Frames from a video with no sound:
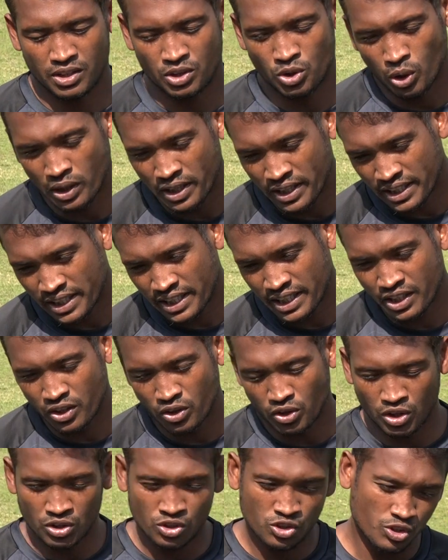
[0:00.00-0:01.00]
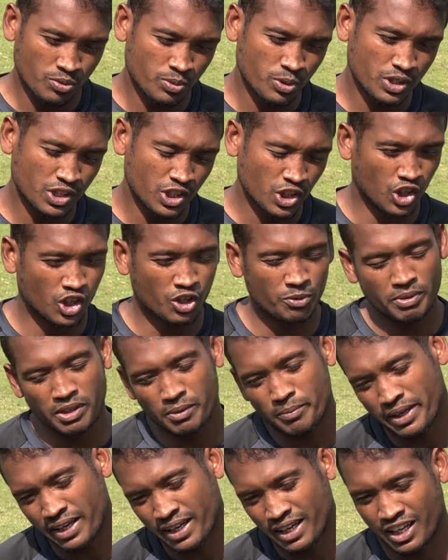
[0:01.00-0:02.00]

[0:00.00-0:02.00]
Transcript: দলে কে অন্তর্ভুক্তি হবে বা